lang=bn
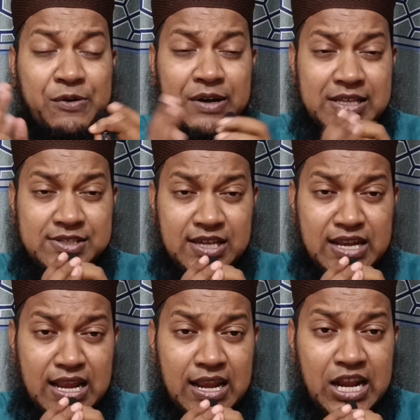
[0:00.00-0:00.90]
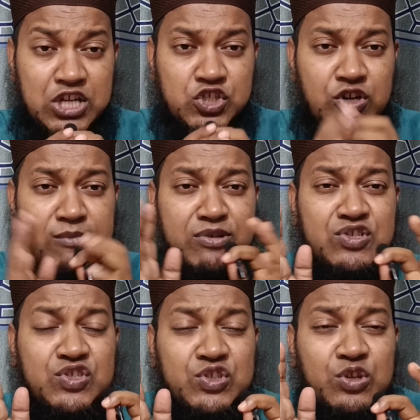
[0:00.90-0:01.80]
করেছেন আল্লাহ
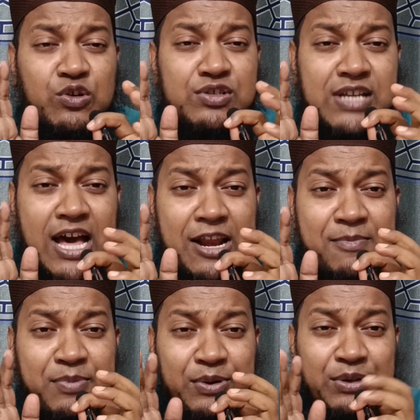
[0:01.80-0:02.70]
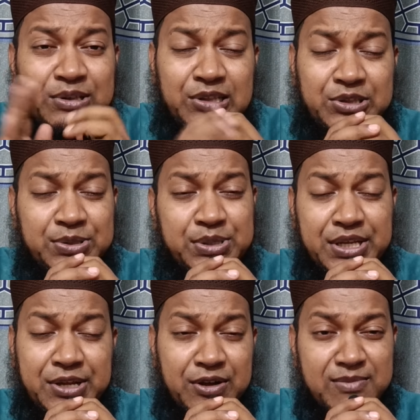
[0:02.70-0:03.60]
সমস্ত রোজার ভুল
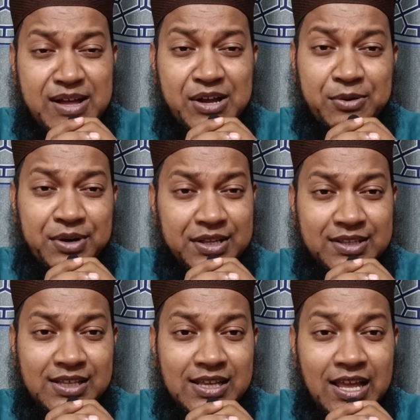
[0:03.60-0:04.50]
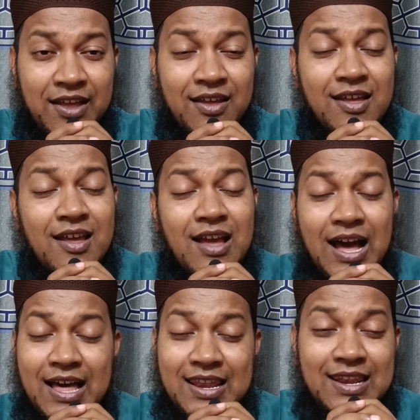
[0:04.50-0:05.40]
ত্রুটি ক্ষমা করে দিয়ে
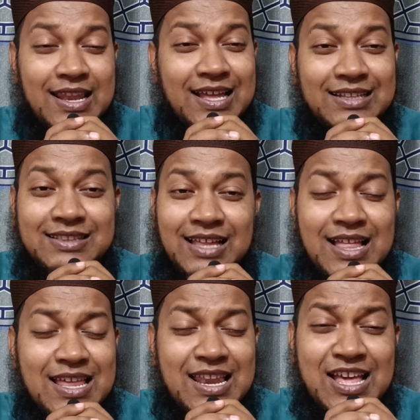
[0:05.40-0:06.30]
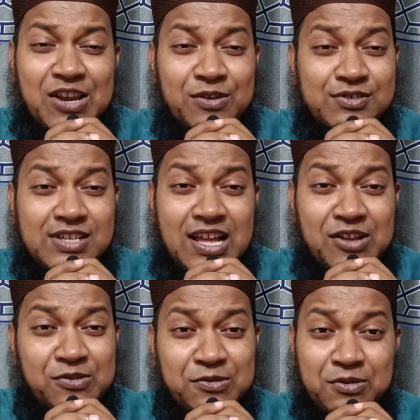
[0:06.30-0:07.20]
আল্লাহ তালা
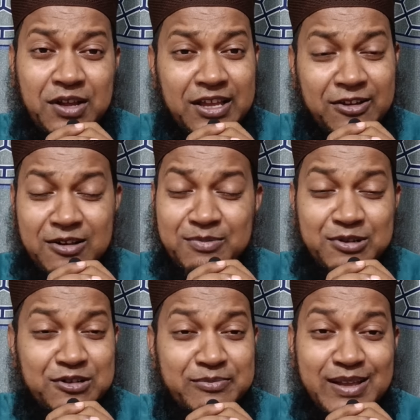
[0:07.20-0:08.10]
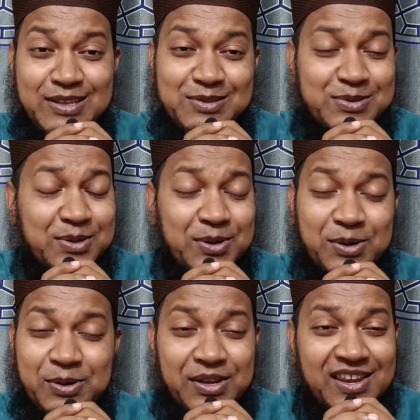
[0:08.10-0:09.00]
রোজাগুলোকে খবর মঞ্জুর
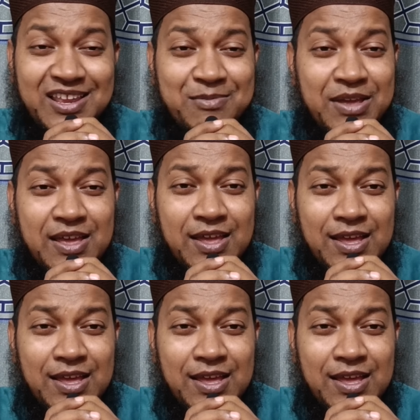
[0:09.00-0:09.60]
করে নিবে